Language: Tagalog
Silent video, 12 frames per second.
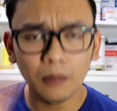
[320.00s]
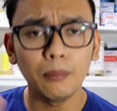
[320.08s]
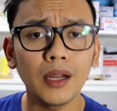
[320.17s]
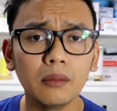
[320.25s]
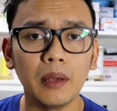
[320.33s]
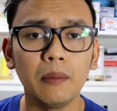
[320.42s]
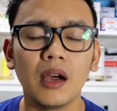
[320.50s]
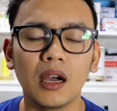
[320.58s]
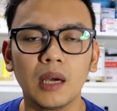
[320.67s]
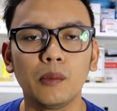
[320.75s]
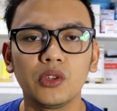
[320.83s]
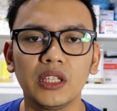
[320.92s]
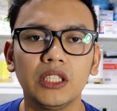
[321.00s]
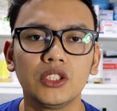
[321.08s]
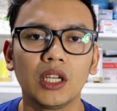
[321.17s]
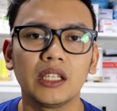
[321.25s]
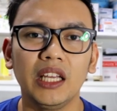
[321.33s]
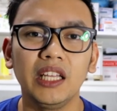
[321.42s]
But may mga gamot din
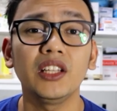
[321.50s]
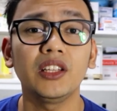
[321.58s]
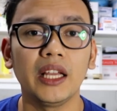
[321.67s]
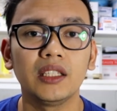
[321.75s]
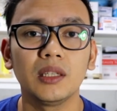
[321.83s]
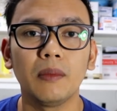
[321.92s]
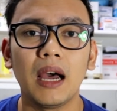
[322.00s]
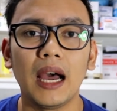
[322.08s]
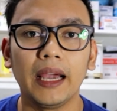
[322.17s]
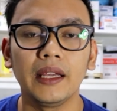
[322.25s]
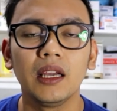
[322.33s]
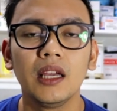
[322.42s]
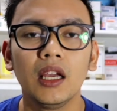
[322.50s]
siyang ititake sa bahay.